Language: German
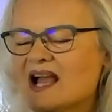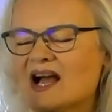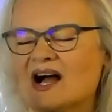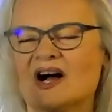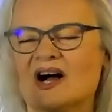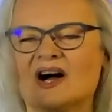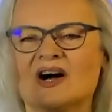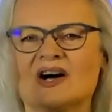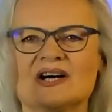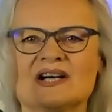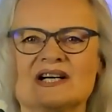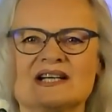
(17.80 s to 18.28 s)

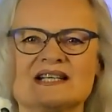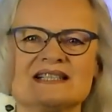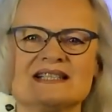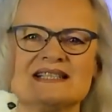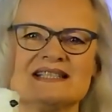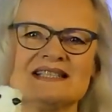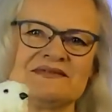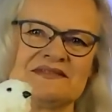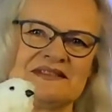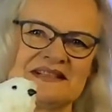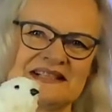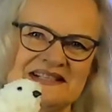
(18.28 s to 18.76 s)
Und
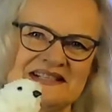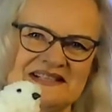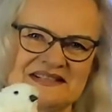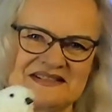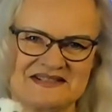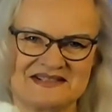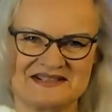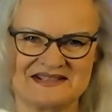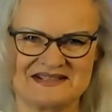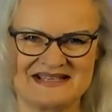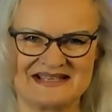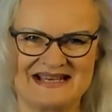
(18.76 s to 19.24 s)
ich wollte es
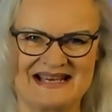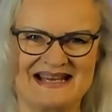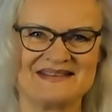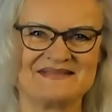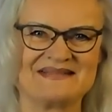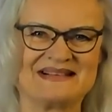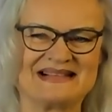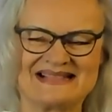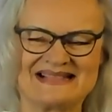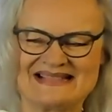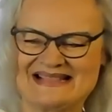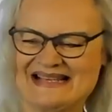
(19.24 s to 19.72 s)
euch gerne
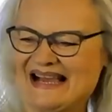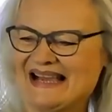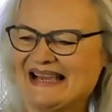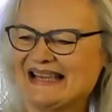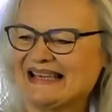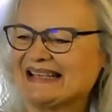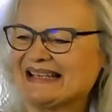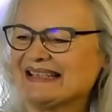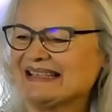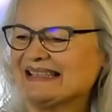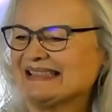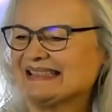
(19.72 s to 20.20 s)
mal
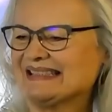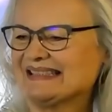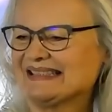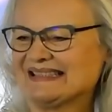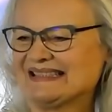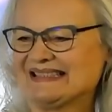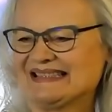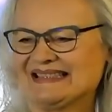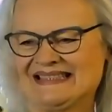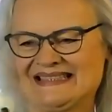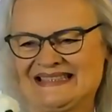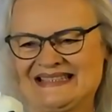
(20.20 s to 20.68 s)
zeigen.
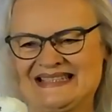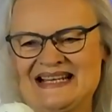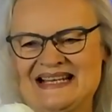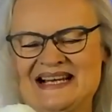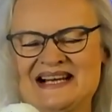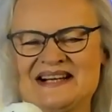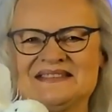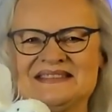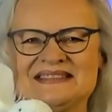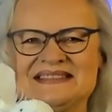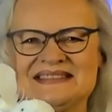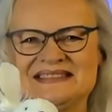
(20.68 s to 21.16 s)
Ich
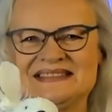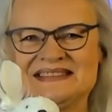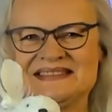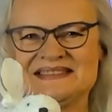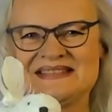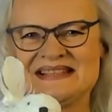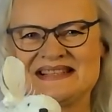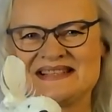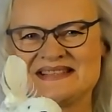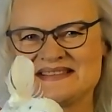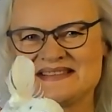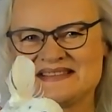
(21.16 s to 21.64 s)
glaube,
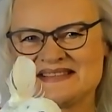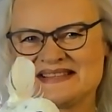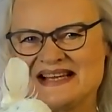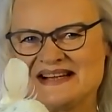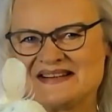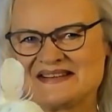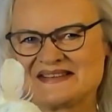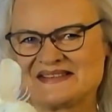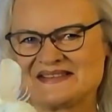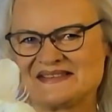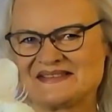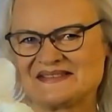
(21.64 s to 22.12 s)
wenn es euch
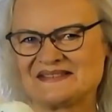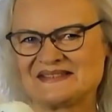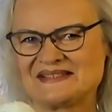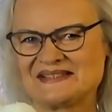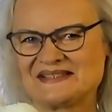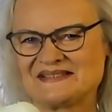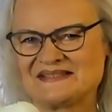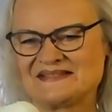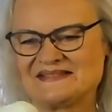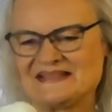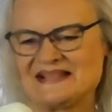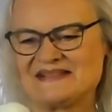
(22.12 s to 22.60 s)
auch so gut
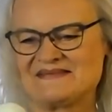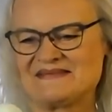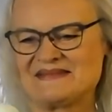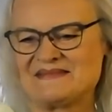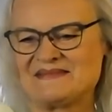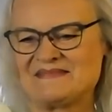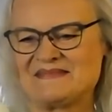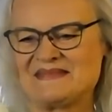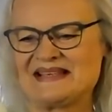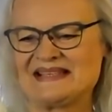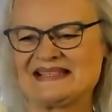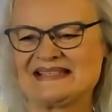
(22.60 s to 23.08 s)
gefällt wie
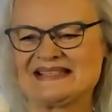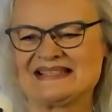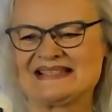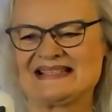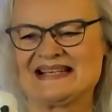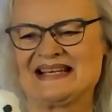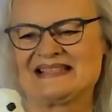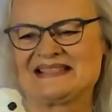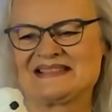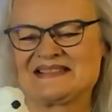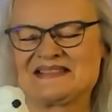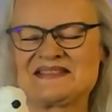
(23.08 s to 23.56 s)
mir, dann
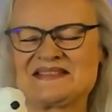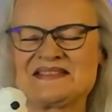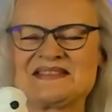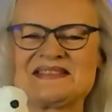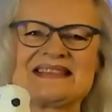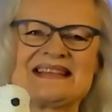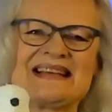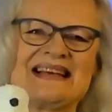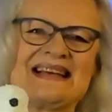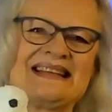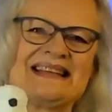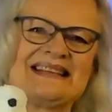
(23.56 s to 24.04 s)
hat es schon
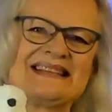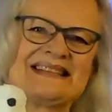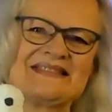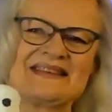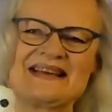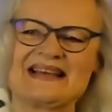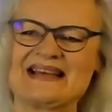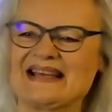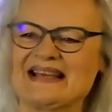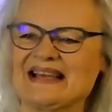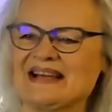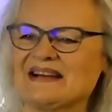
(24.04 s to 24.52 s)
seinen
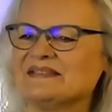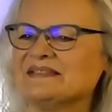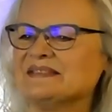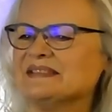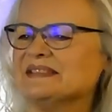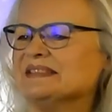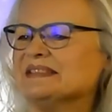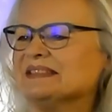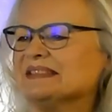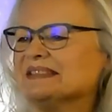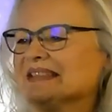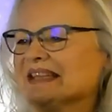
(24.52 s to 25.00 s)
Zweck
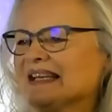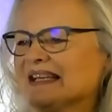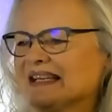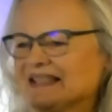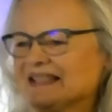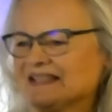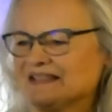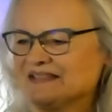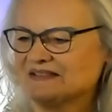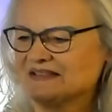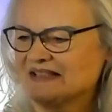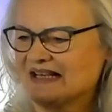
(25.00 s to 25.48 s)
erfüllt.
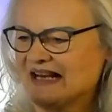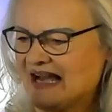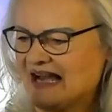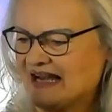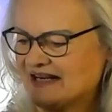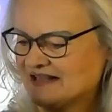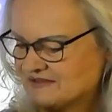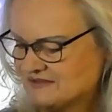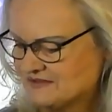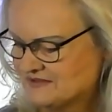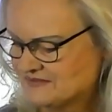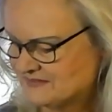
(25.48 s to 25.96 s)
Du
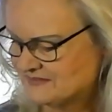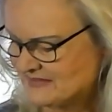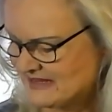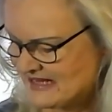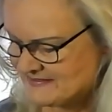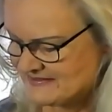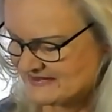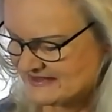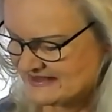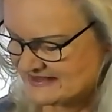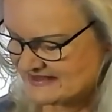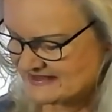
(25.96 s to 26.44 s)
Kleine, du
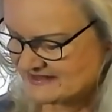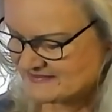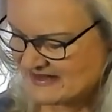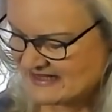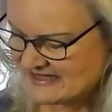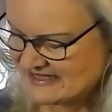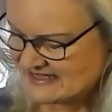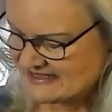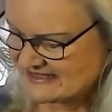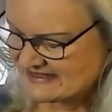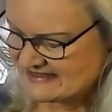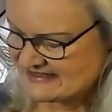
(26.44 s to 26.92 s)
bleibst jetzt mal
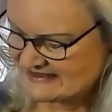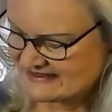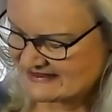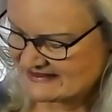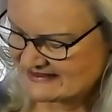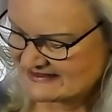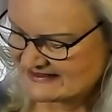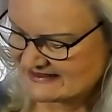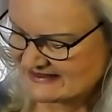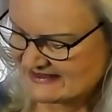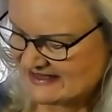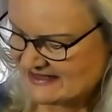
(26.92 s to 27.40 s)
hier
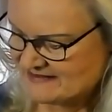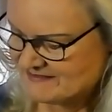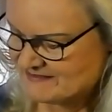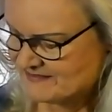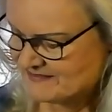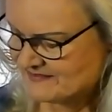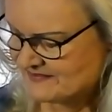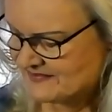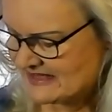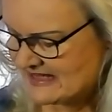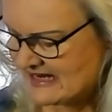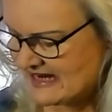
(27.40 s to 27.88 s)
sitzen,
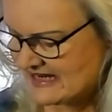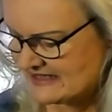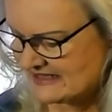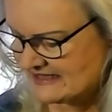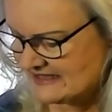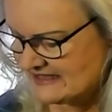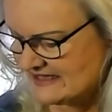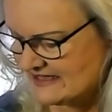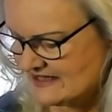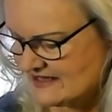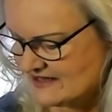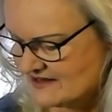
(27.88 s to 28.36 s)

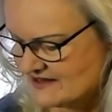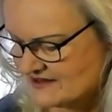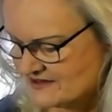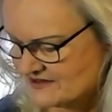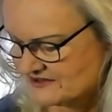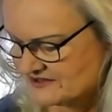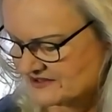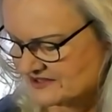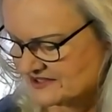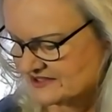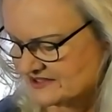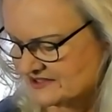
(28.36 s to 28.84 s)
nebendran
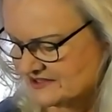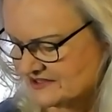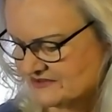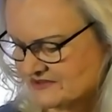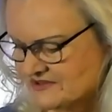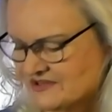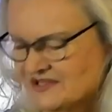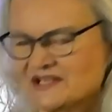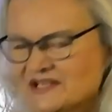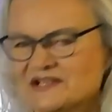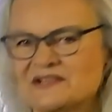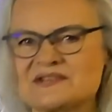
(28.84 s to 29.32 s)
und
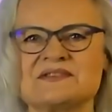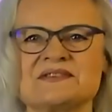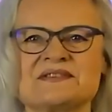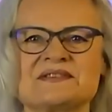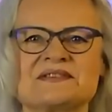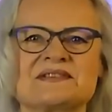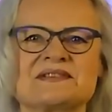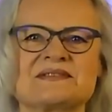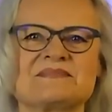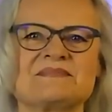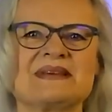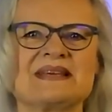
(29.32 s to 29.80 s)

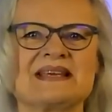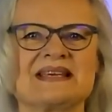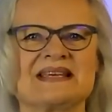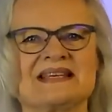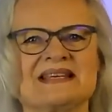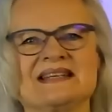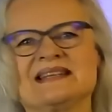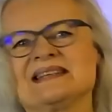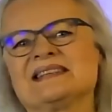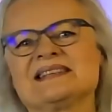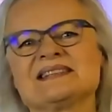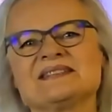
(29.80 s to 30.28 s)
unterstützt mich
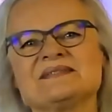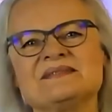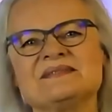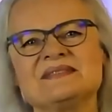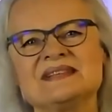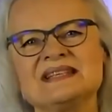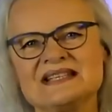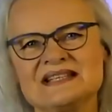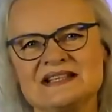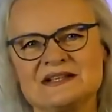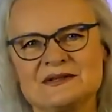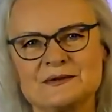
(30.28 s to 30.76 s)
in diesem
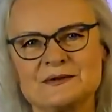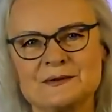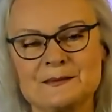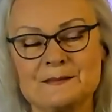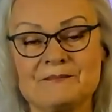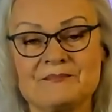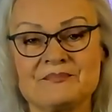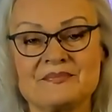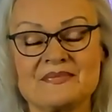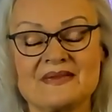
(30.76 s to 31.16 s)
Video.